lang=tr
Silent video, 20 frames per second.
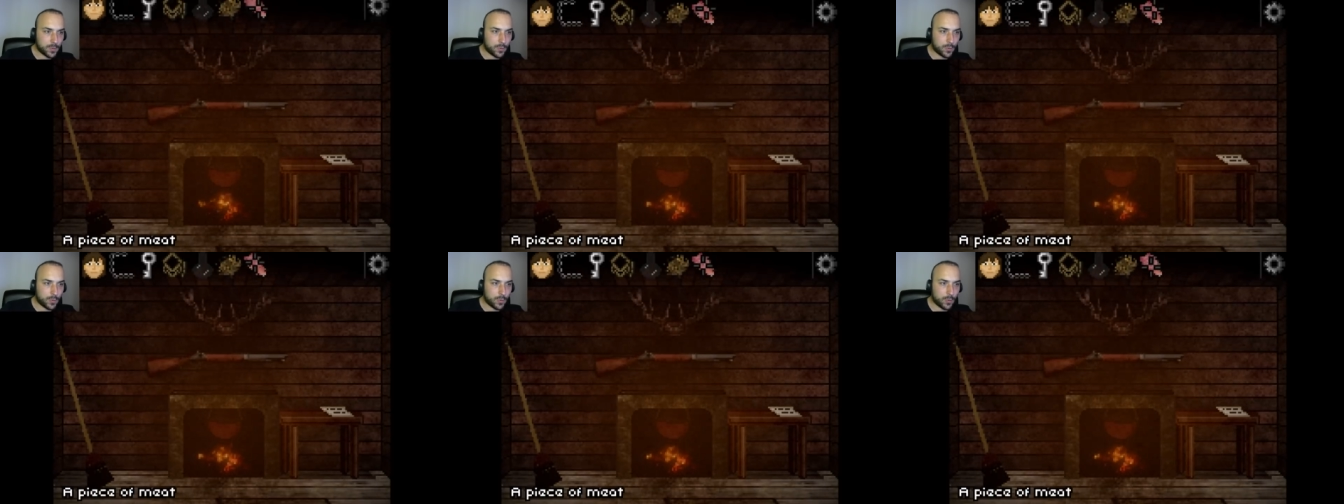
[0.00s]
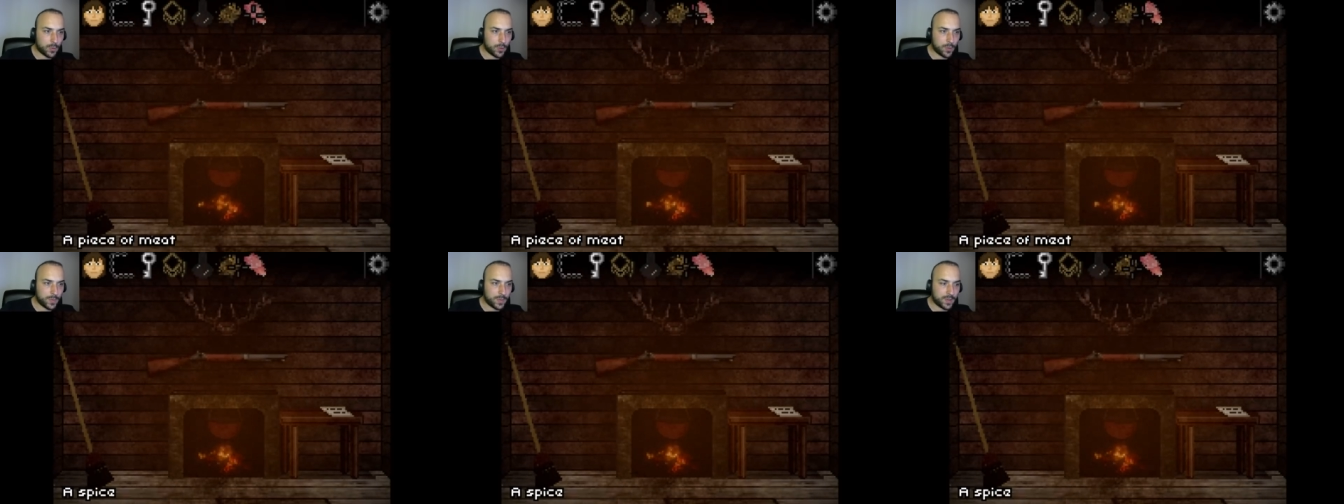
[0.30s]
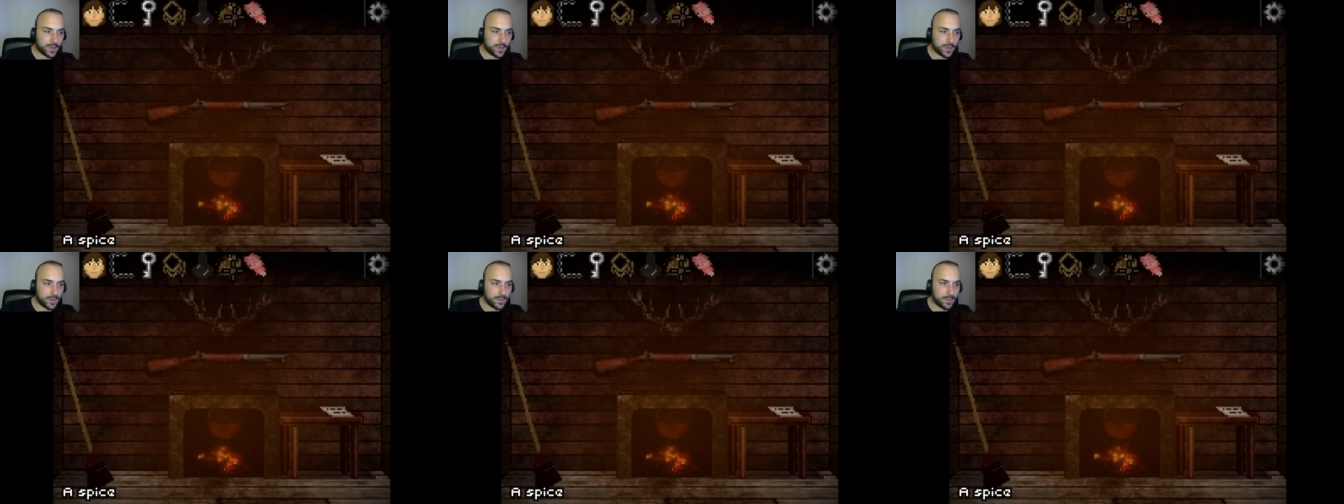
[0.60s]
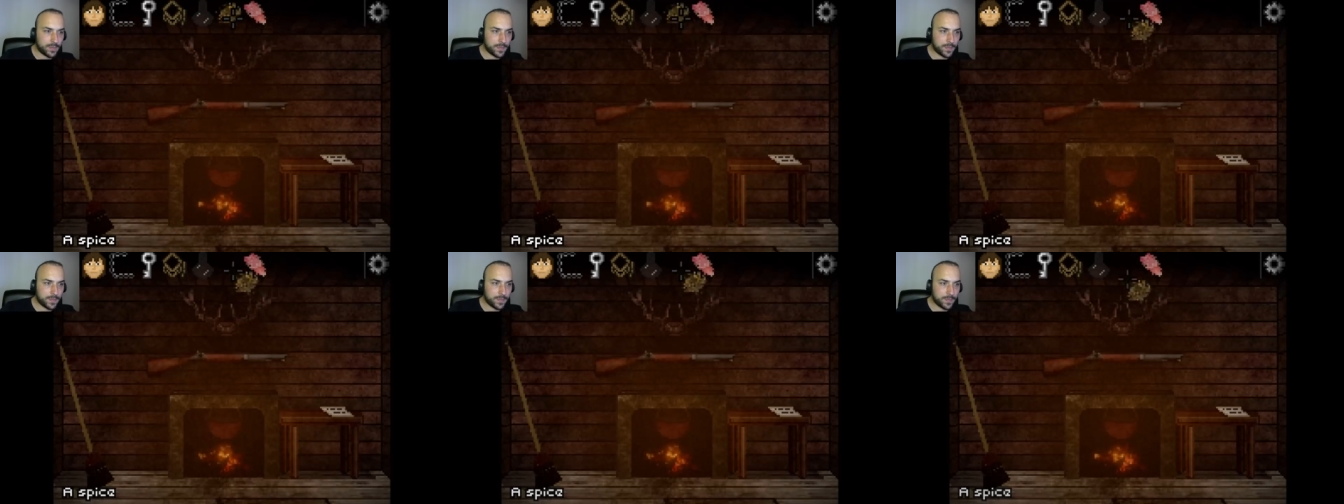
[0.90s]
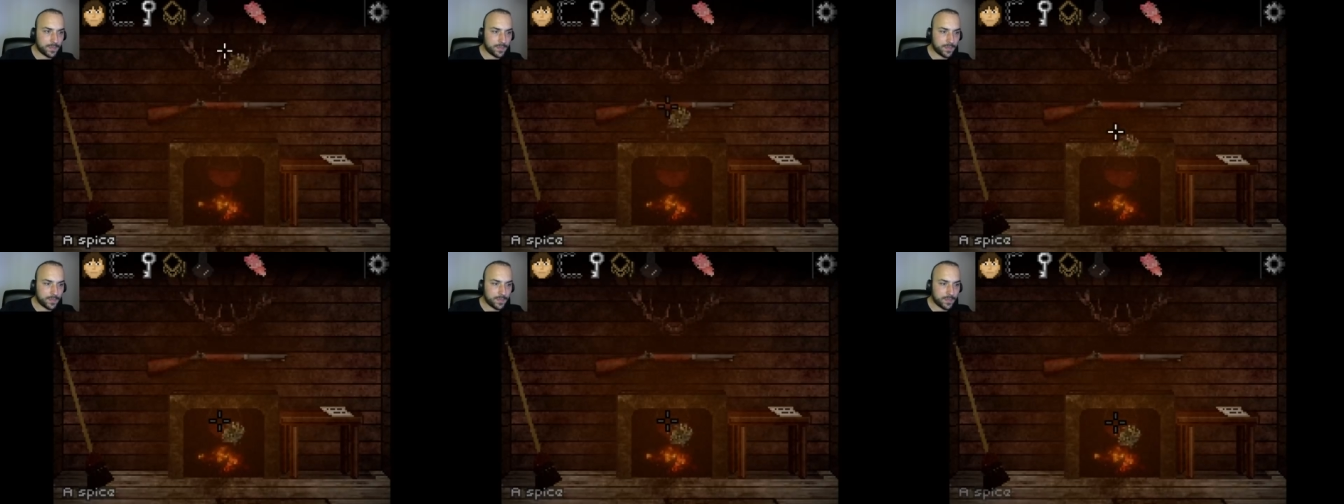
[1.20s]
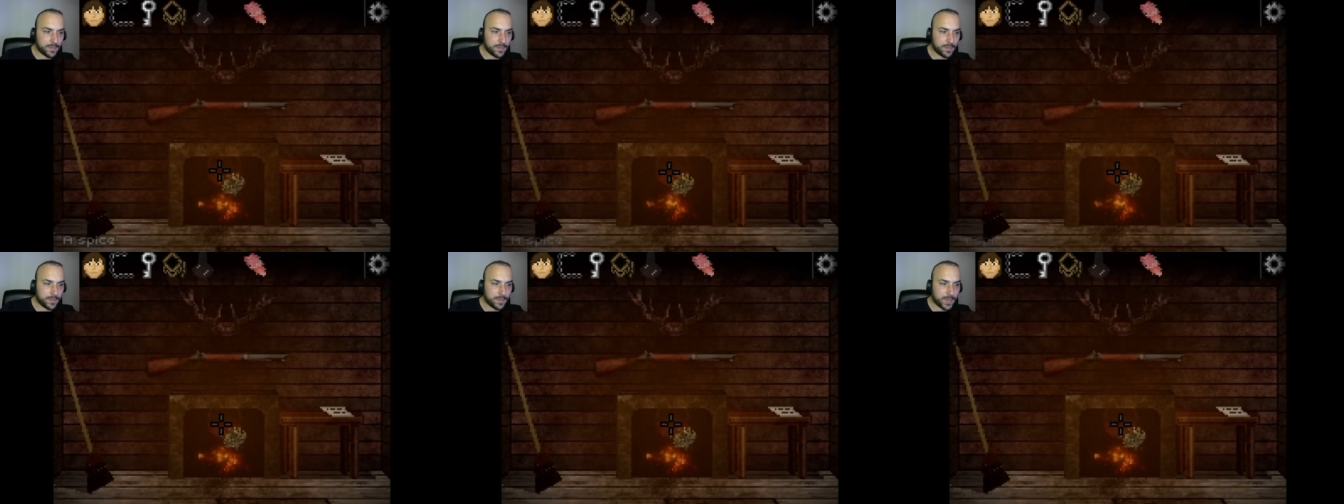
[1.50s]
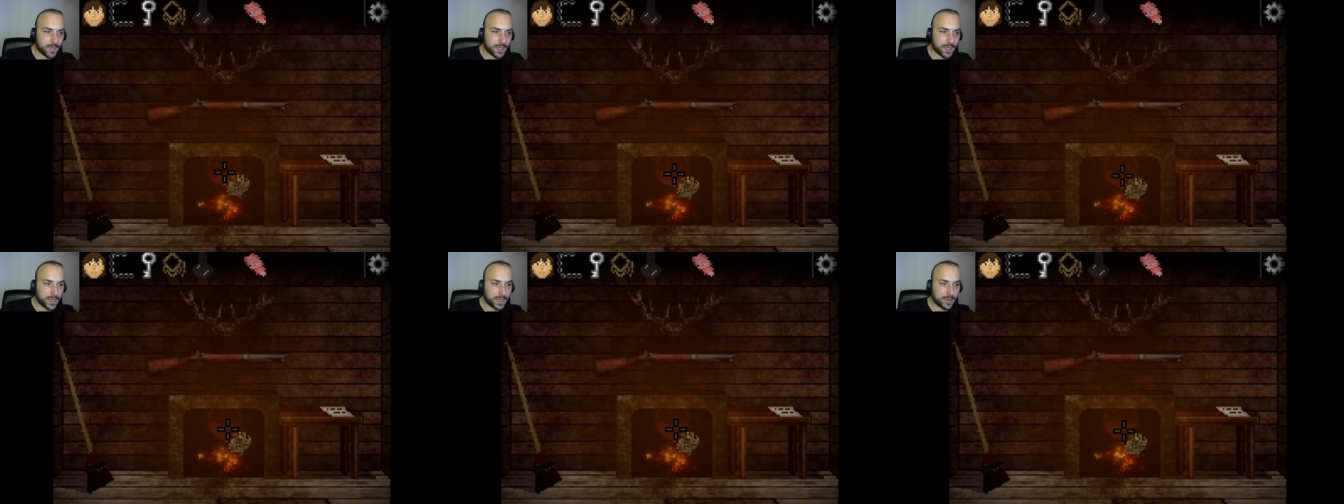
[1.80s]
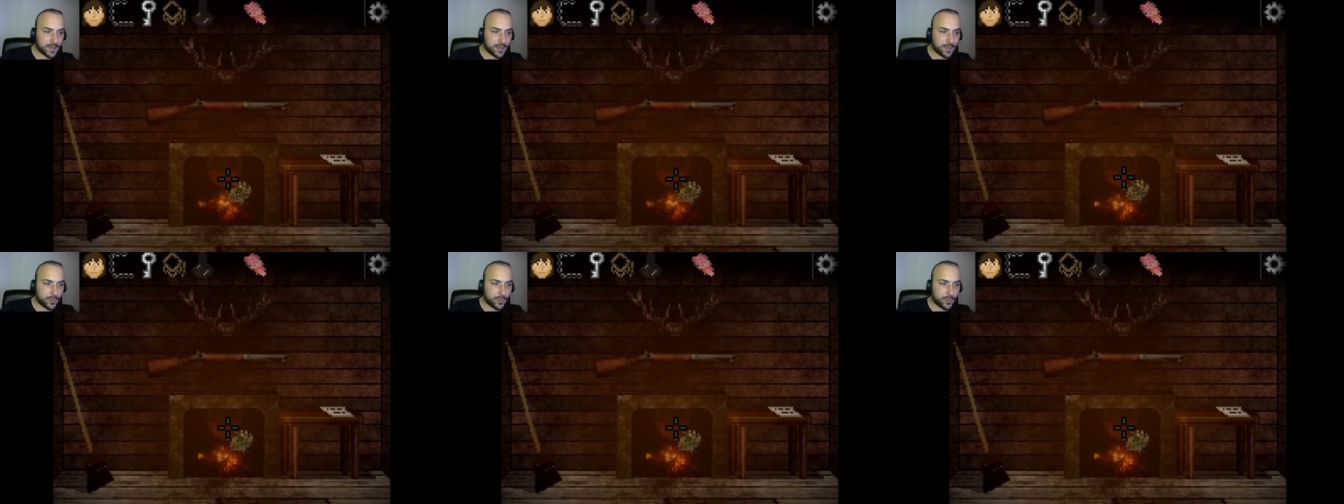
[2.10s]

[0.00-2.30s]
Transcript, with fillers: koymadı. Baharat da